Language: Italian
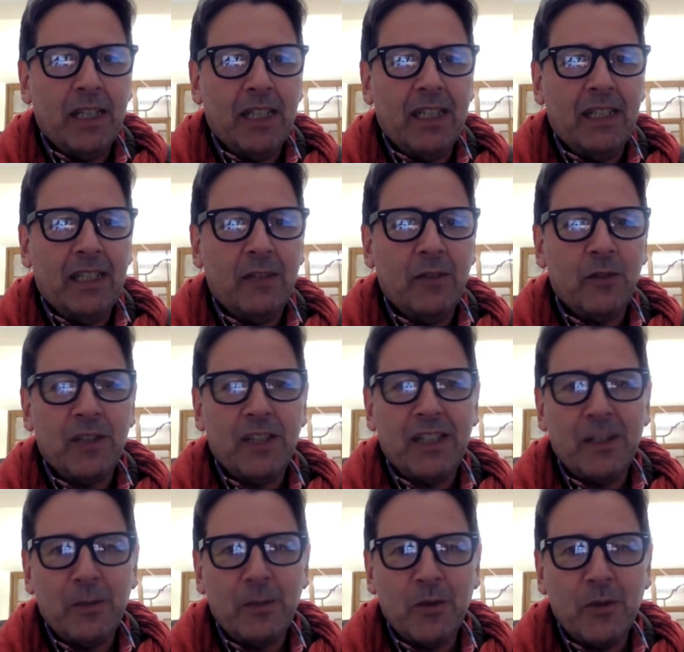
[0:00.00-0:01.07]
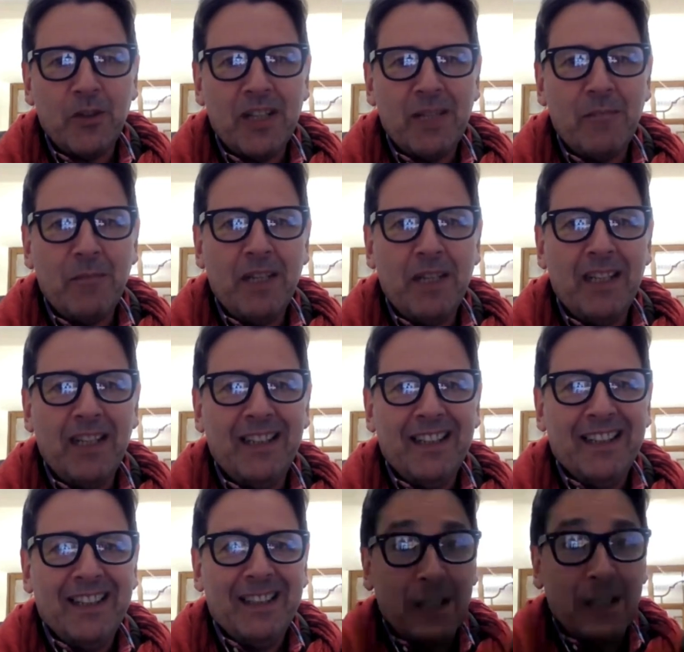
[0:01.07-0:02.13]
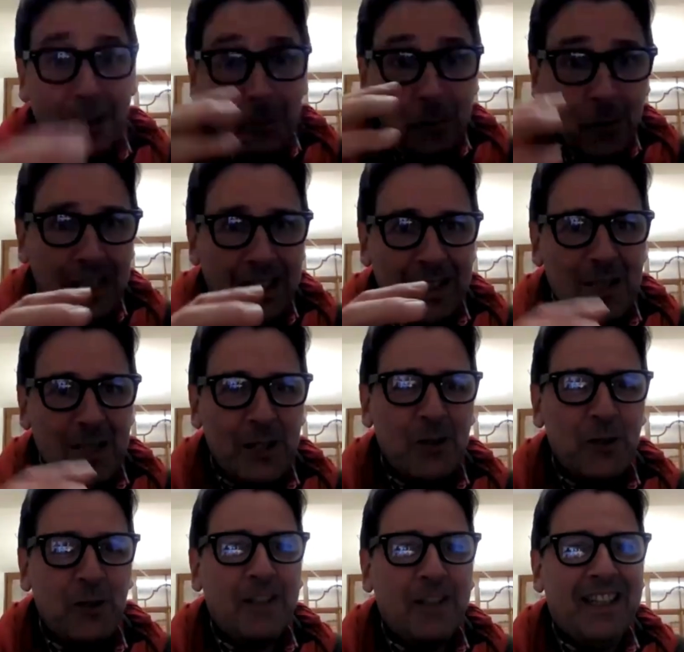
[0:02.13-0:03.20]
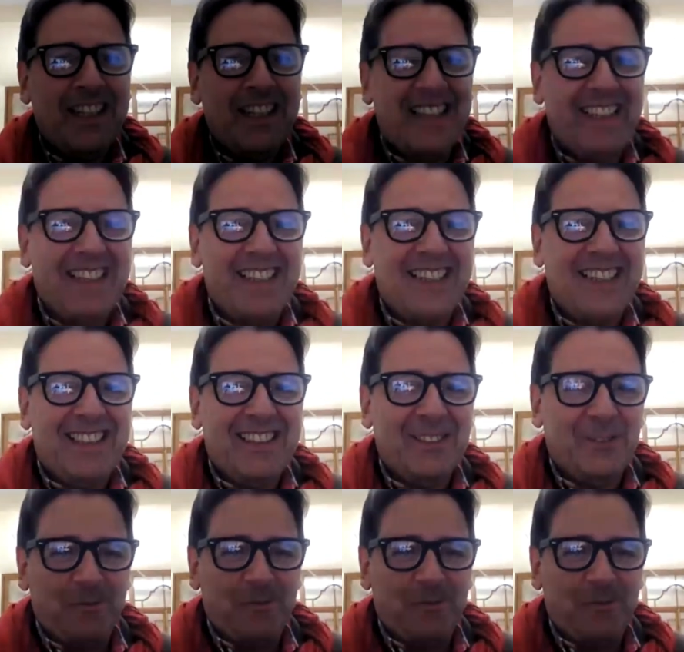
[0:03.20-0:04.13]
che è la nostra responsabile della comunicazione, e